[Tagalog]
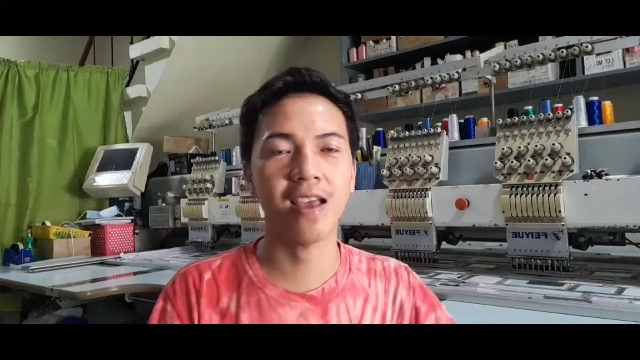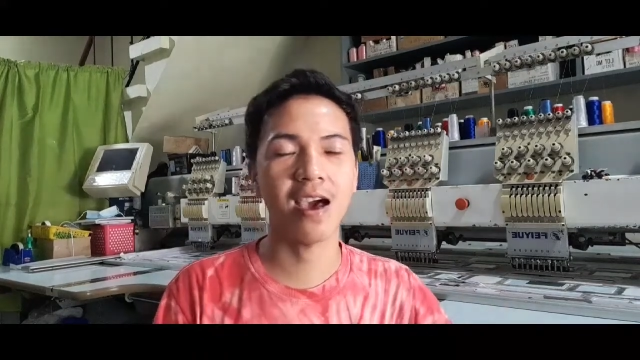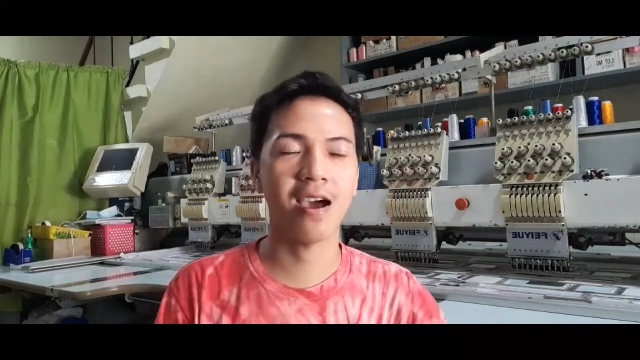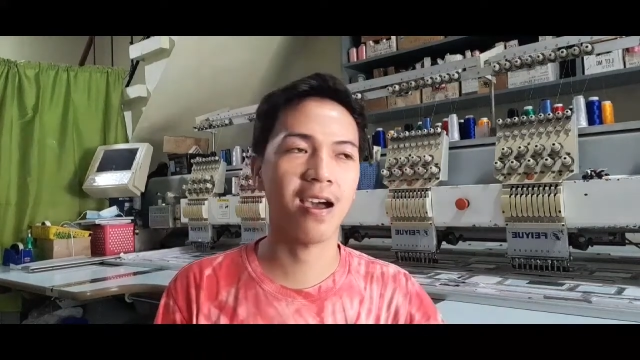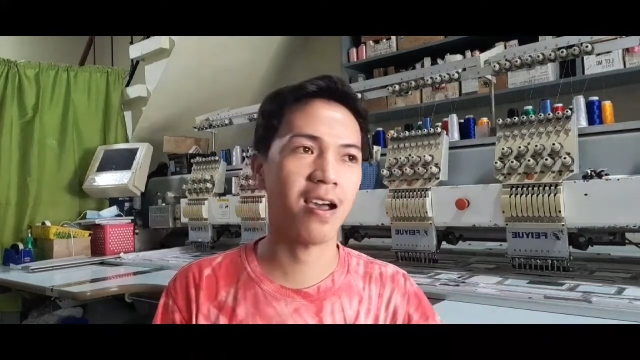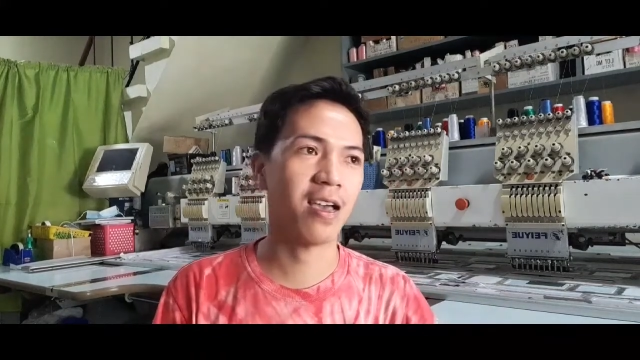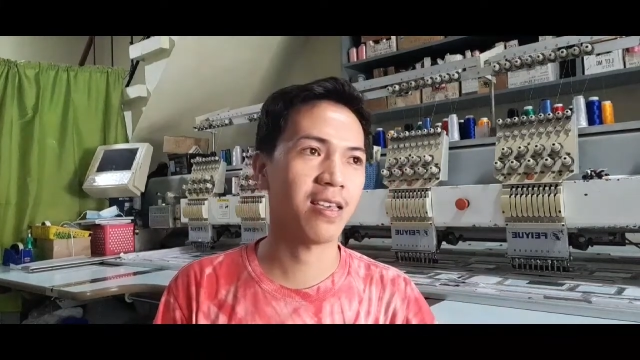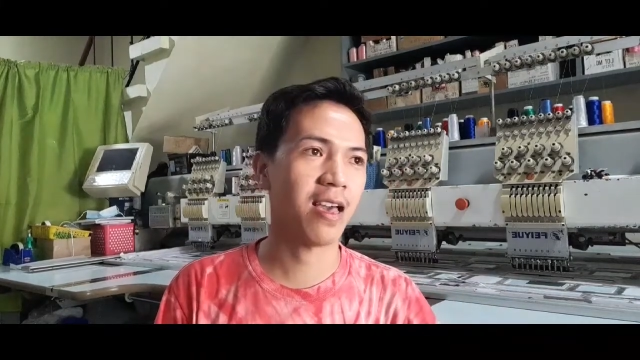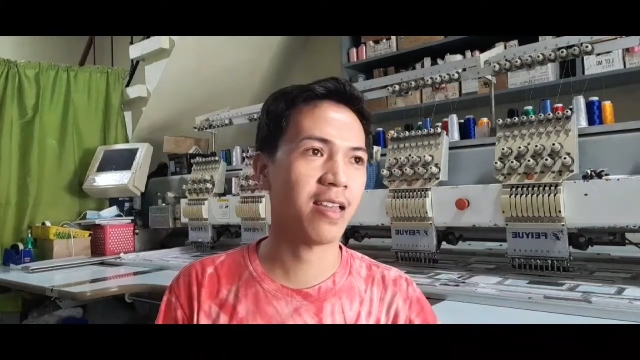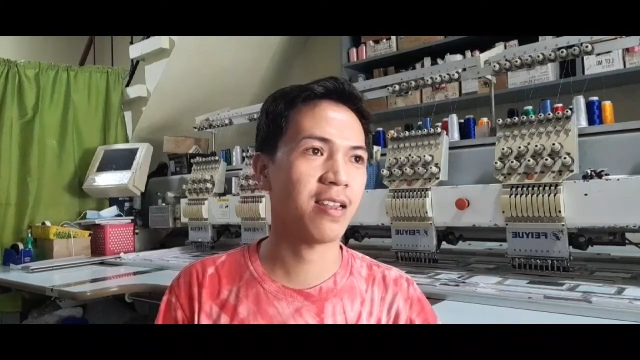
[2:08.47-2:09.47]
Uh,
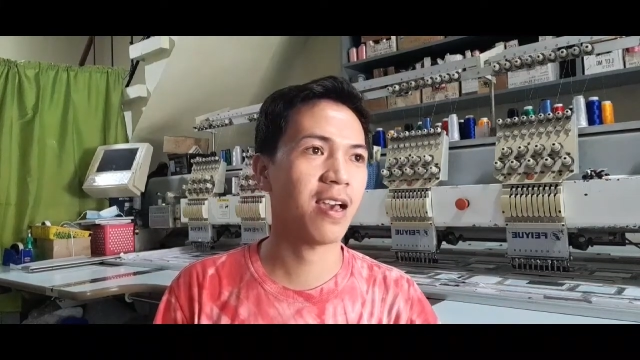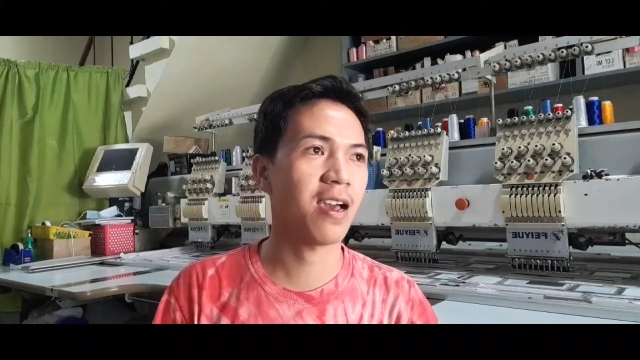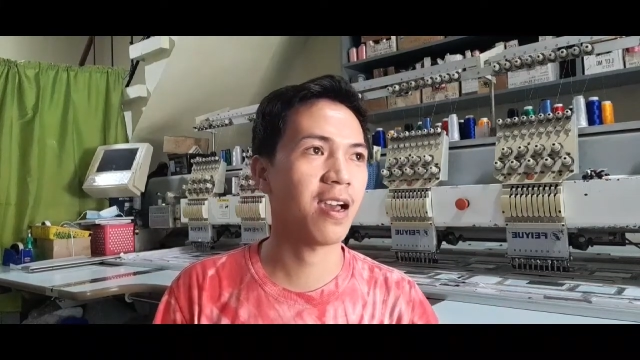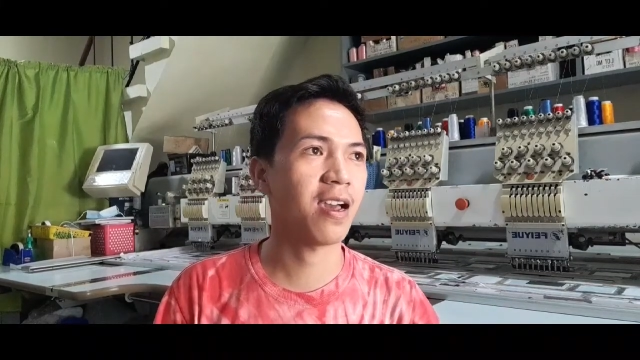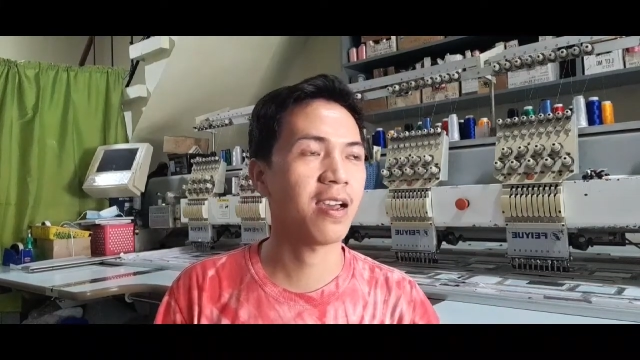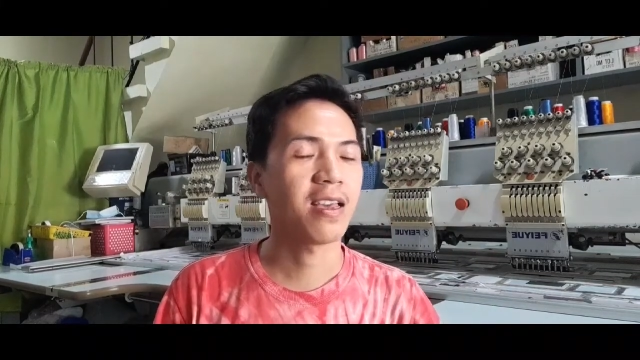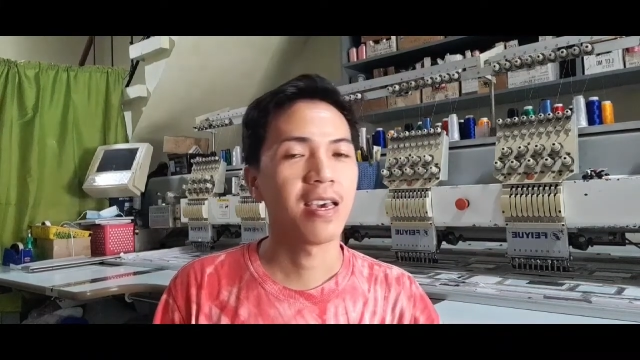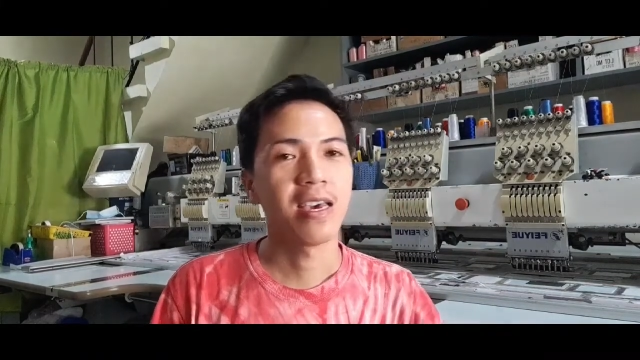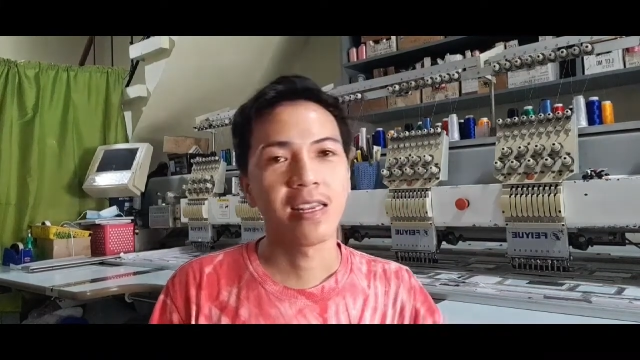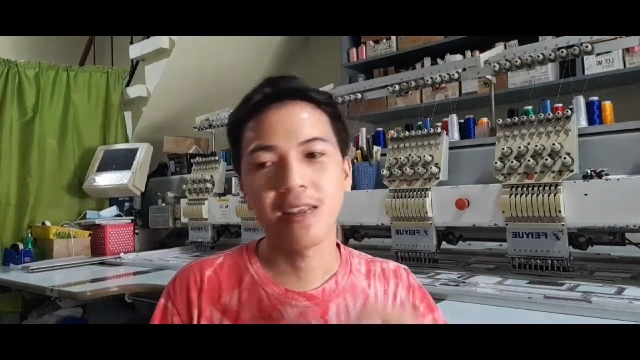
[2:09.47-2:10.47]
ayan, ah, uh,
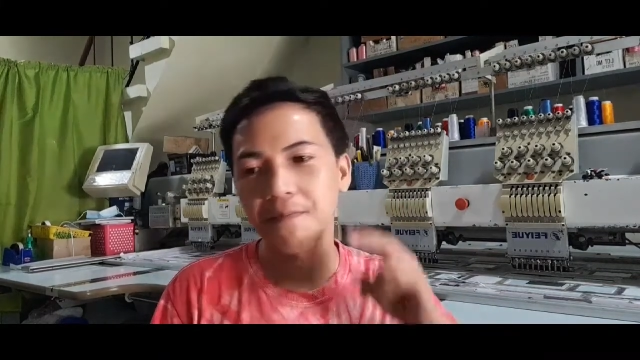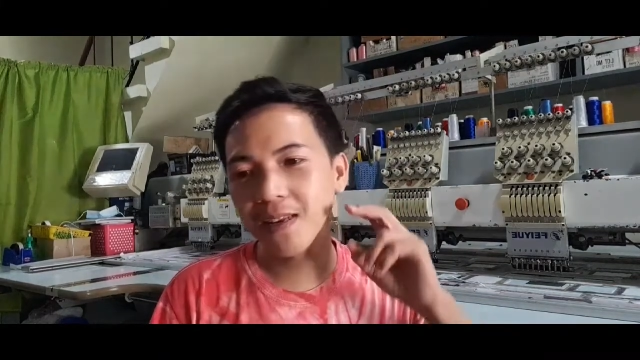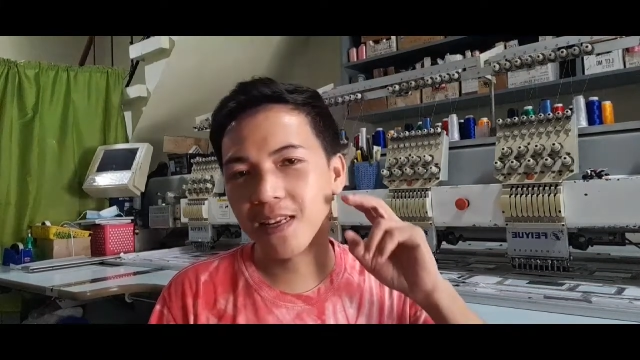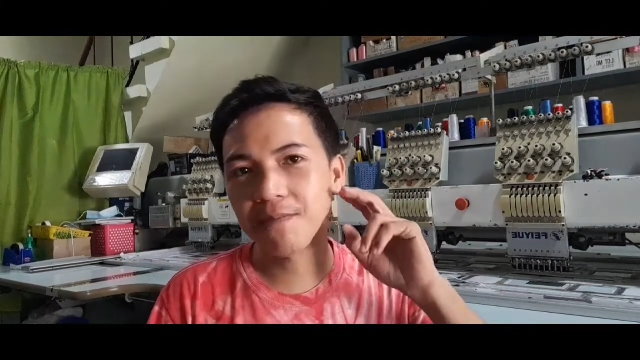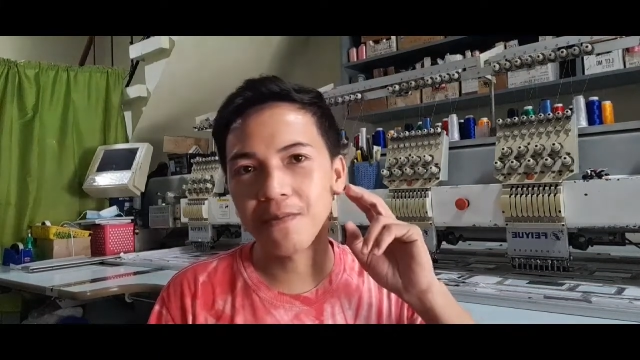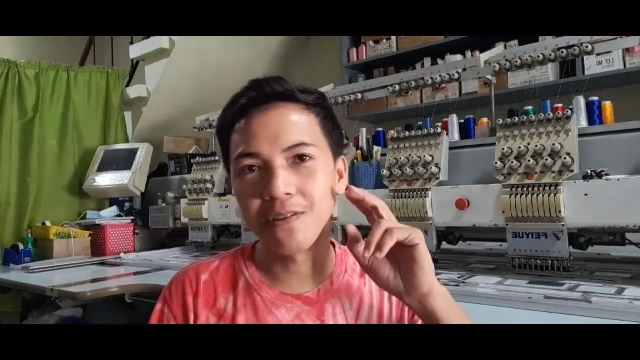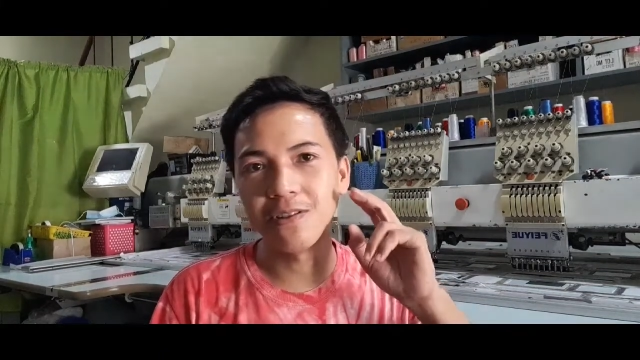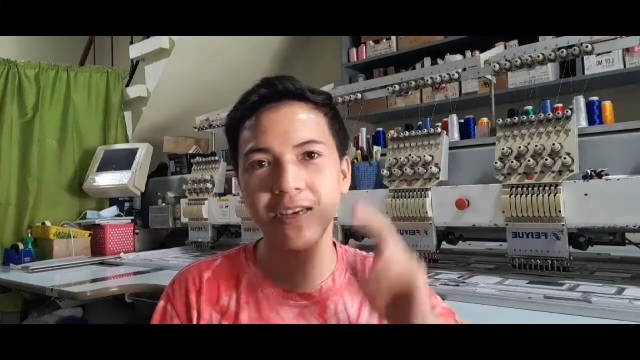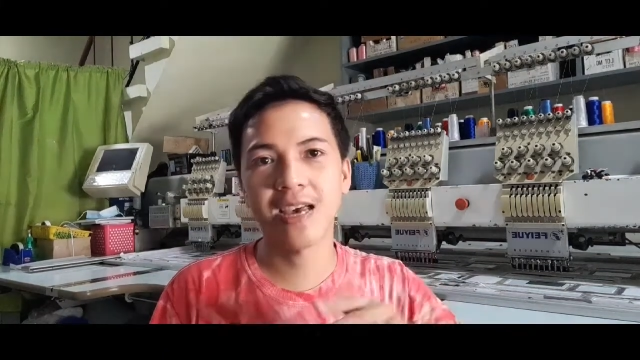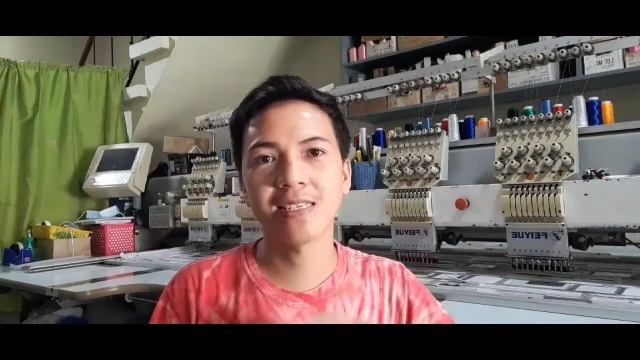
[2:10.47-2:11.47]
Depende po
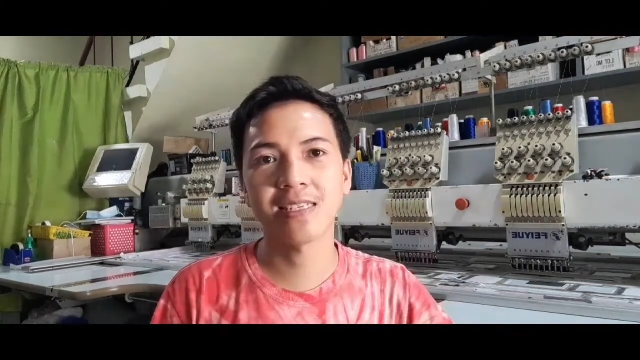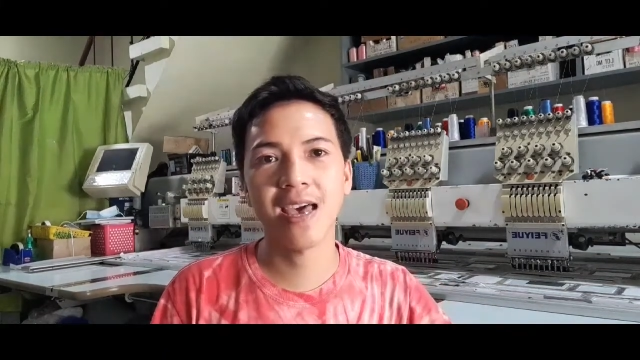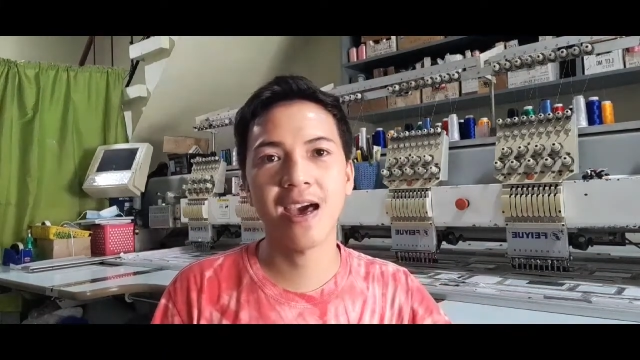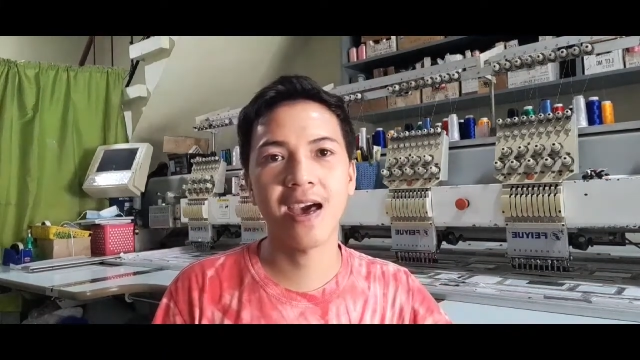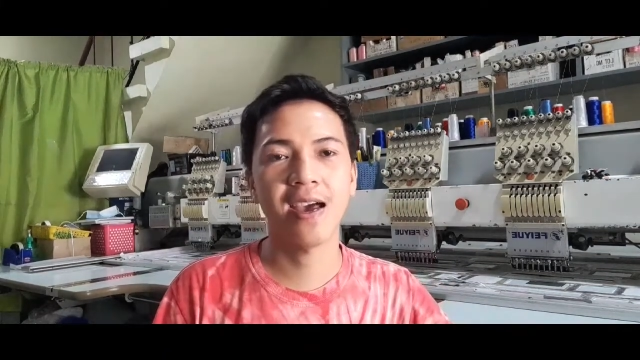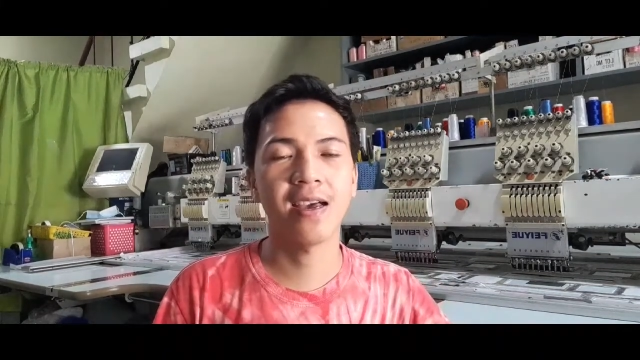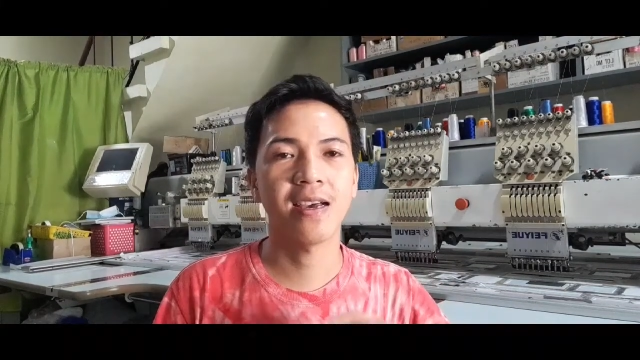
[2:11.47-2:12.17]
yan sa